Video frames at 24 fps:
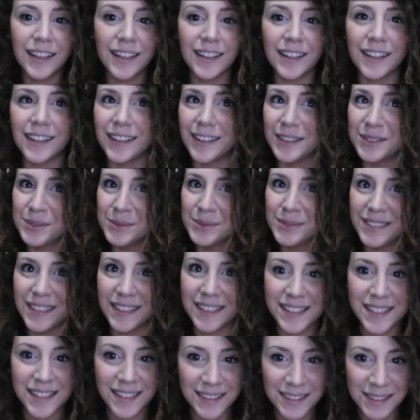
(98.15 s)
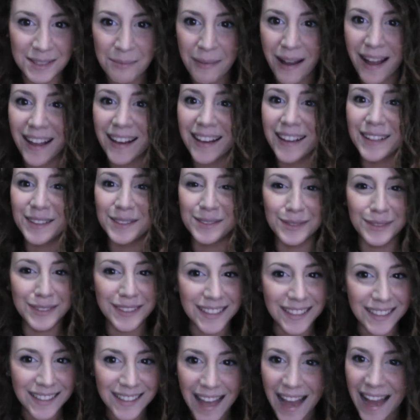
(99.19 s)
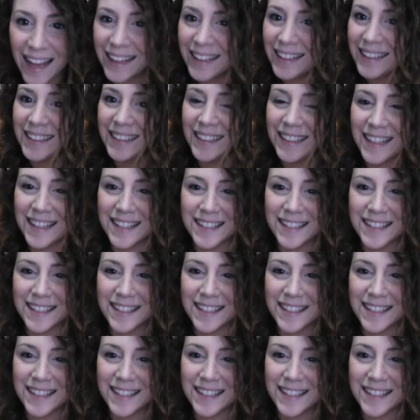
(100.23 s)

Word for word: eh, tutte le settimane, tutti gli anni,